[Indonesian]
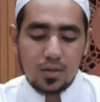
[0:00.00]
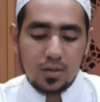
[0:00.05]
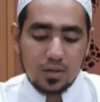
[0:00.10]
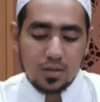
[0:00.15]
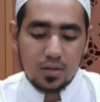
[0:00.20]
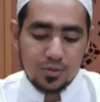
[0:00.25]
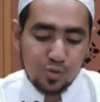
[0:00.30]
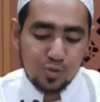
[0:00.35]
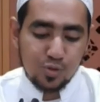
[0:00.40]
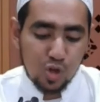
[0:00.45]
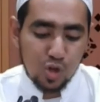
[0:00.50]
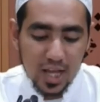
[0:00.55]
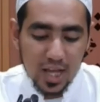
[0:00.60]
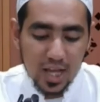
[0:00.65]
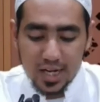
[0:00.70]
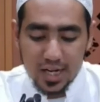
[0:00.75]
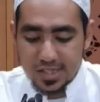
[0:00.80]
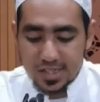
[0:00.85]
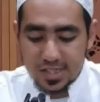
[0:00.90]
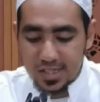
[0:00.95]
sebetulnya
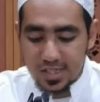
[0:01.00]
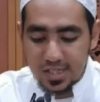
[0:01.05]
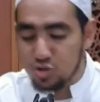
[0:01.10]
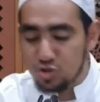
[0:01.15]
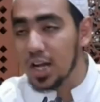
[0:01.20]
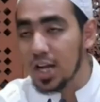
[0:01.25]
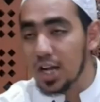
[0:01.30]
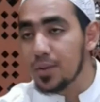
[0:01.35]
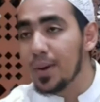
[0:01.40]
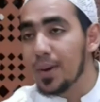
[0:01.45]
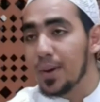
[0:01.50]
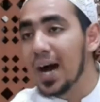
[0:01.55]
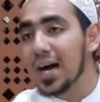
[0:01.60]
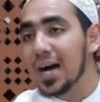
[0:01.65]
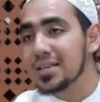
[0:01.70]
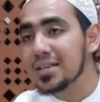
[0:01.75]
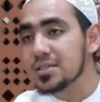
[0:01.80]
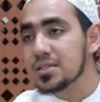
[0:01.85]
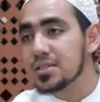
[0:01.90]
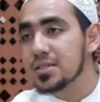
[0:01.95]
hadis ini sudah
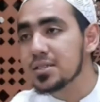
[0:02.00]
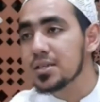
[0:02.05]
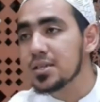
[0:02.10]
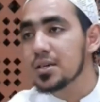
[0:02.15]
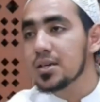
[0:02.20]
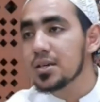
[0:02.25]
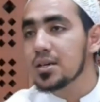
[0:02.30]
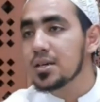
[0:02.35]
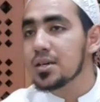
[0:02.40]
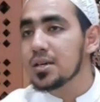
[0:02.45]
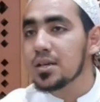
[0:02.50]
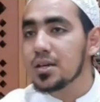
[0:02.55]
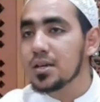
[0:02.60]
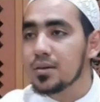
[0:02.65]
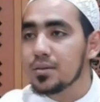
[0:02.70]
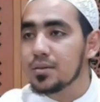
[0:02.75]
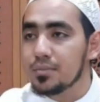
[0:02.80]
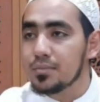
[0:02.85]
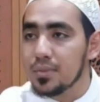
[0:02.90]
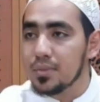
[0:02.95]
dibahas
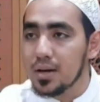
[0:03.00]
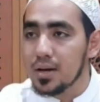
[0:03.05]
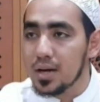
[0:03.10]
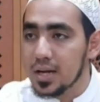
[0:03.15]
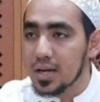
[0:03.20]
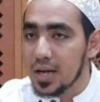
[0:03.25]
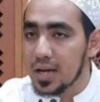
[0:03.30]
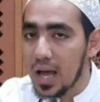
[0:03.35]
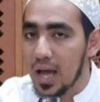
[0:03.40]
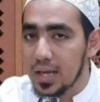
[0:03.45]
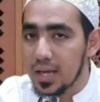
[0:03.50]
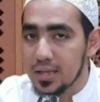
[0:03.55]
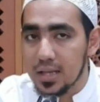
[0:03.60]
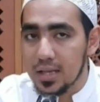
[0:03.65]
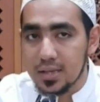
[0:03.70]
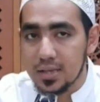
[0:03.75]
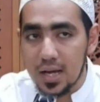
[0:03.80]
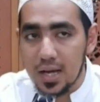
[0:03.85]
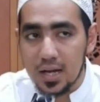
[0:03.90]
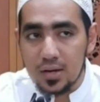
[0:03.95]
mengenai
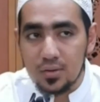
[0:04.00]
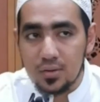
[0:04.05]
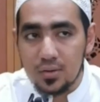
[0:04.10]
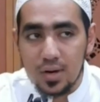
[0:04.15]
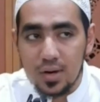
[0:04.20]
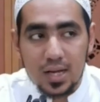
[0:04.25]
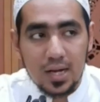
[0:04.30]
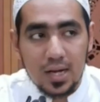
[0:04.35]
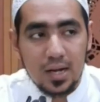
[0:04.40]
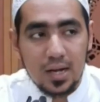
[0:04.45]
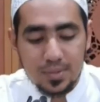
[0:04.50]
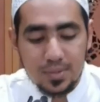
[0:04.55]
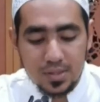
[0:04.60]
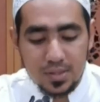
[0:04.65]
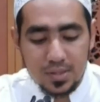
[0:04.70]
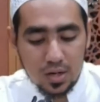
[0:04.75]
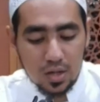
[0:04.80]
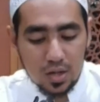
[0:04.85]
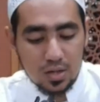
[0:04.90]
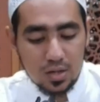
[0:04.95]
tentang keluarga Nabi
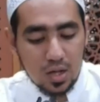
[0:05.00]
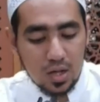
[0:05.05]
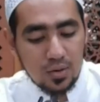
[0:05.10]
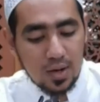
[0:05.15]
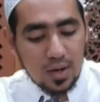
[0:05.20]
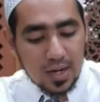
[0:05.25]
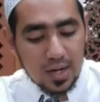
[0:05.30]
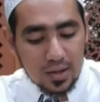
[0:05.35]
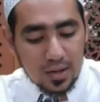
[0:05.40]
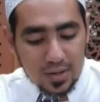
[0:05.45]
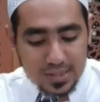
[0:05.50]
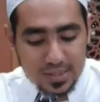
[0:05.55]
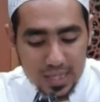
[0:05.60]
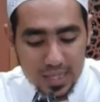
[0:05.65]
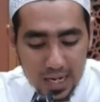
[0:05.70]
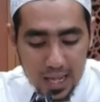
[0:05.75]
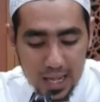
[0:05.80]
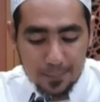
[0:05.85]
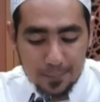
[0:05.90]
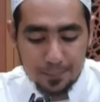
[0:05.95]
Shallallahu Alaihi
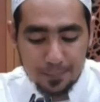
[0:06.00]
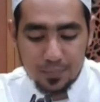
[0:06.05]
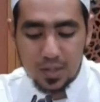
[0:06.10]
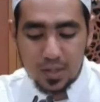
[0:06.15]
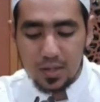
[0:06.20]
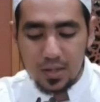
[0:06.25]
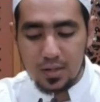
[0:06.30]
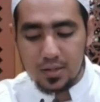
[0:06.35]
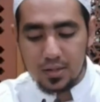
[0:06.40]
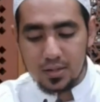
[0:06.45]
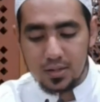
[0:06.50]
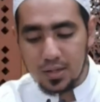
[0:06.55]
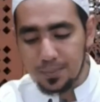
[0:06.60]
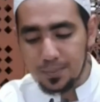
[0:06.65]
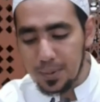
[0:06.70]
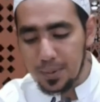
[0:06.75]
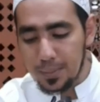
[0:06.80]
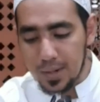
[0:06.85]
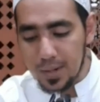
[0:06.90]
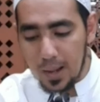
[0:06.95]
Wasallam di
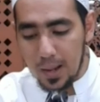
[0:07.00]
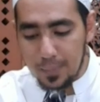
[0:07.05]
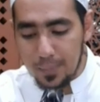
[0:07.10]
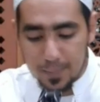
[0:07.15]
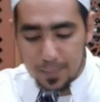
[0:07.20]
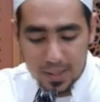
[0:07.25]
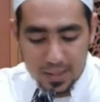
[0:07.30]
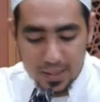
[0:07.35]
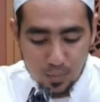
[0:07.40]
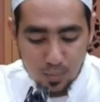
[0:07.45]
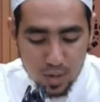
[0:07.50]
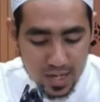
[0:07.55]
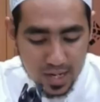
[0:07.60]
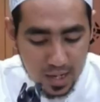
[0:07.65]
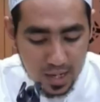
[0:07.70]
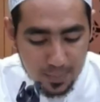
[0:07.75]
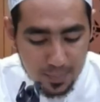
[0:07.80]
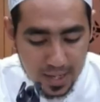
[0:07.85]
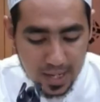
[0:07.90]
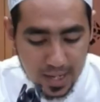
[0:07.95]
beberapa pertemuan
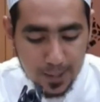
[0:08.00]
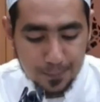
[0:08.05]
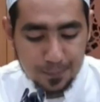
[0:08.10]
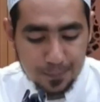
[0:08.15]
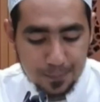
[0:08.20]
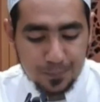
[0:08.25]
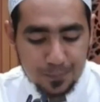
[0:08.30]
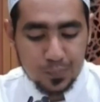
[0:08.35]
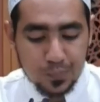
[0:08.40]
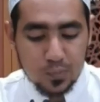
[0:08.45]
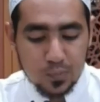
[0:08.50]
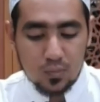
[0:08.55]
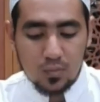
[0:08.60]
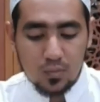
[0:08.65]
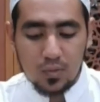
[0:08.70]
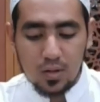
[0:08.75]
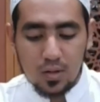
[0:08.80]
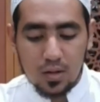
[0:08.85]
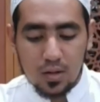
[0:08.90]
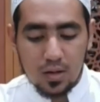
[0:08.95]
yang kemarin.
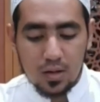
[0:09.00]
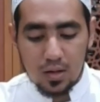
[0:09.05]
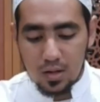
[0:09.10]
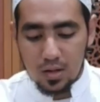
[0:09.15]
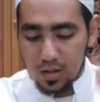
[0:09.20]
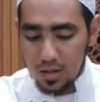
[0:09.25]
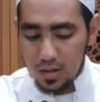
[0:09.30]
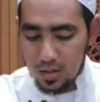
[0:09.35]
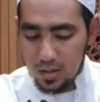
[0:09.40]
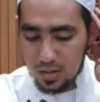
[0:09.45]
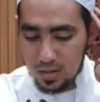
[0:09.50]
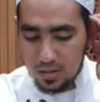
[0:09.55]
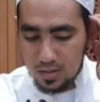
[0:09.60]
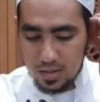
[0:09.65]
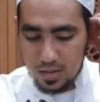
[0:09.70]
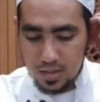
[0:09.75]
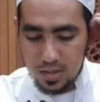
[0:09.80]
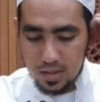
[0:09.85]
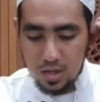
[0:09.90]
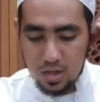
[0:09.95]

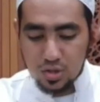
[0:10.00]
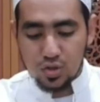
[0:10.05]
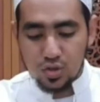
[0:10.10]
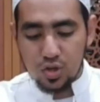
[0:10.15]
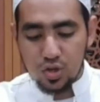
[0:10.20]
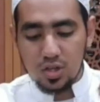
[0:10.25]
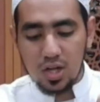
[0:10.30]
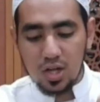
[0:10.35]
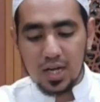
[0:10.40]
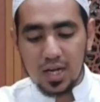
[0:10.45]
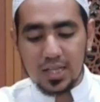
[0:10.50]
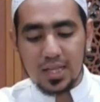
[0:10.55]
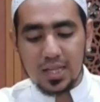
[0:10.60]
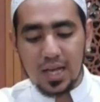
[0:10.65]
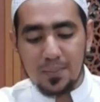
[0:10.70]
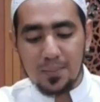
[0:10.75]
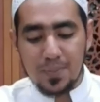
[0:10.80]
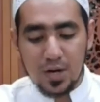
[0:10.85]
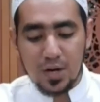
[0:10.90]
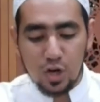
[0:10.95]
Jadi Rasulullah
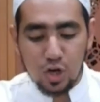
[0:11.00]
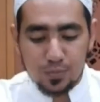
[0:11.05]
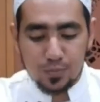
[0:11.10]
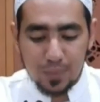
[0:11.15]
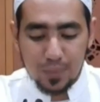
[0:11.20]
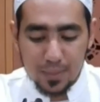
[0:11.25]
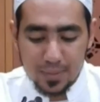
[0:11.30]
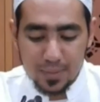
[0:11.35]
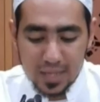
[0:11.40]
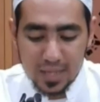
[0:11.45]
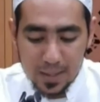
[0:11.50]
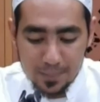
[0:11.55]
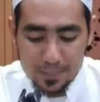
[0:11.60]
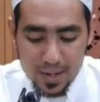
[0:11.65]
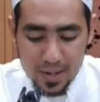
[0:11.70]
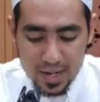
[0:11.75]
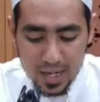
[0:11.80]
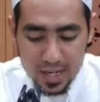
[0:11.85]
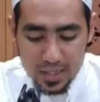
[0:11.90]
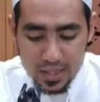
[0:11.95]
ketika berkhutbah
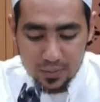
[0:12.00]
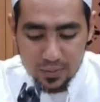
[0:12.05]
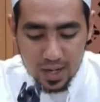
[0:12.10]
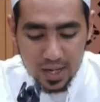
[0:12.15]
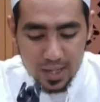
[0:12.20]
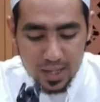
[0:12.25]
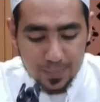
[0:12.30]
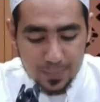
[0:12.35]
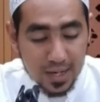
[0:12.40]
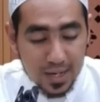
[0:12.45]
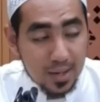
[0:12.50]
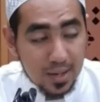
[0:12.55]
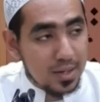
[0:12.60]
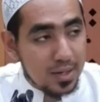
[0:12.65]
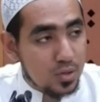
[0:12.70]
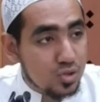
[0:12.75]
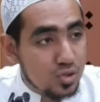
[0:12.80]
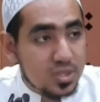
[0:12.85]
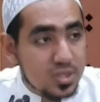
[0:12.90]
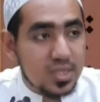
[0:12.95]
menyampaikan wahai para
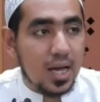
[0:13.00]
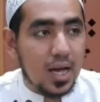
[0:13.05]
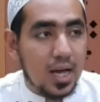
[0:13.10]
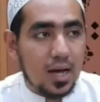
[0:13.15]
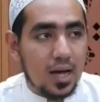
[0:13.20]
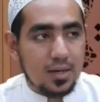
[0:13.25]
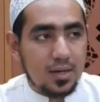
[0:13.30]
manusia,